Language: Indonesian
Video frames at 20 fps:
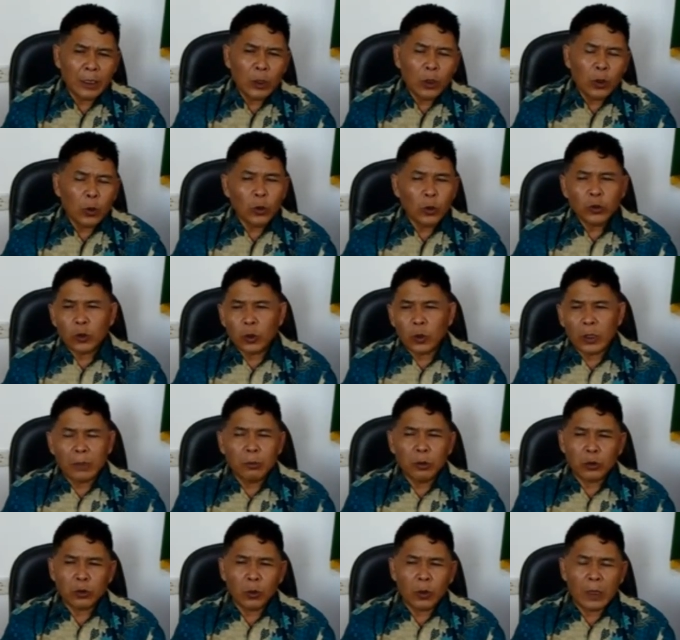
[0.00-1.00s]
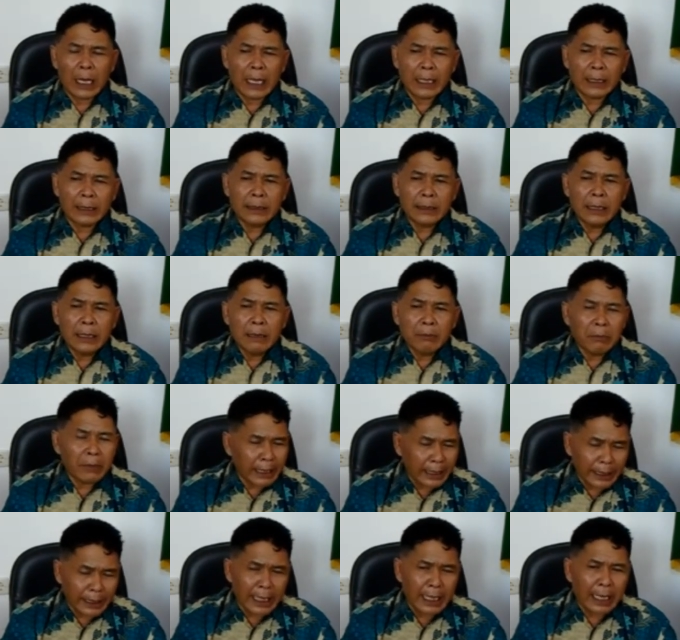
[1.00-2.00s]
untuk kebutuhan
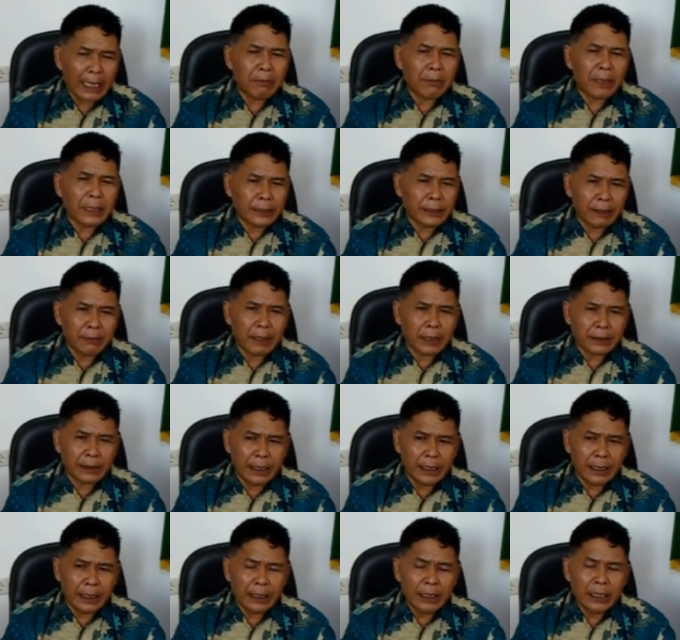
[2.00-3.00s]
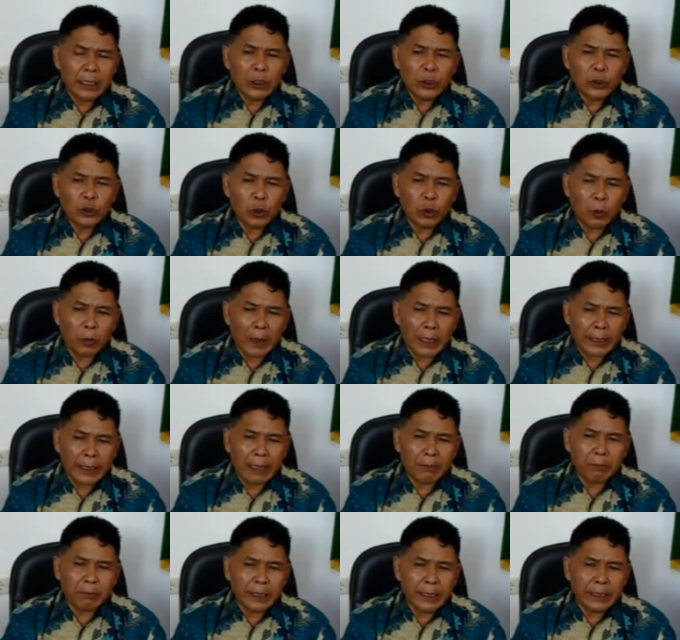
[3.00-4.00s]
mereka masing-masing
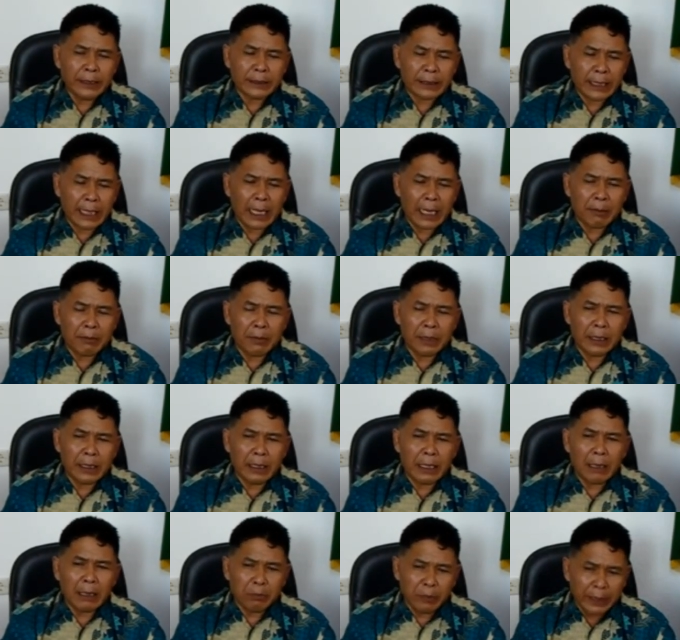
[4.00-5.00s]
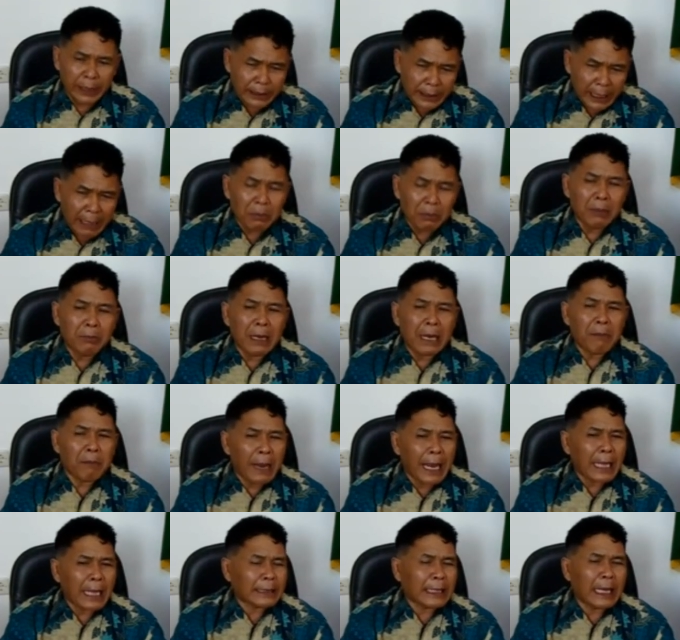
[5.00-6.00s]
supaya bisa me, bisa
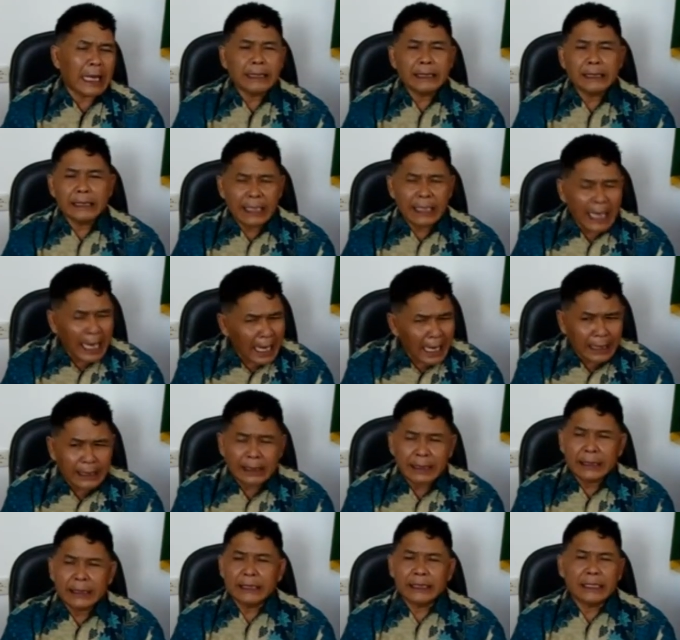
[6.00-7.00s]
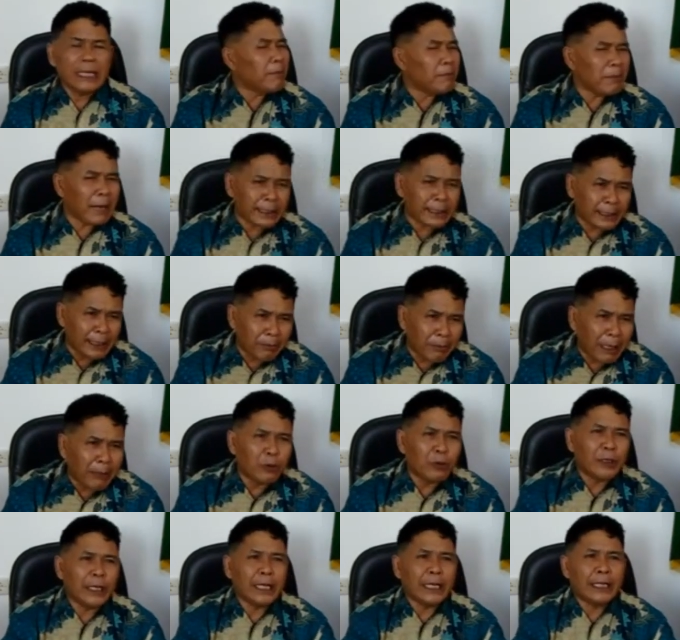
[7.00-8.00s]
memanfaatkan yang semaksimal
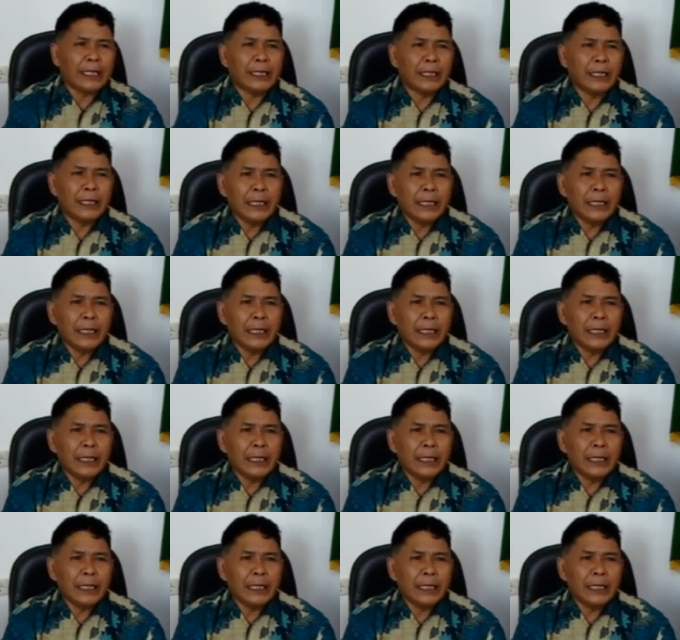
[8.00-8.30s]
mungkin.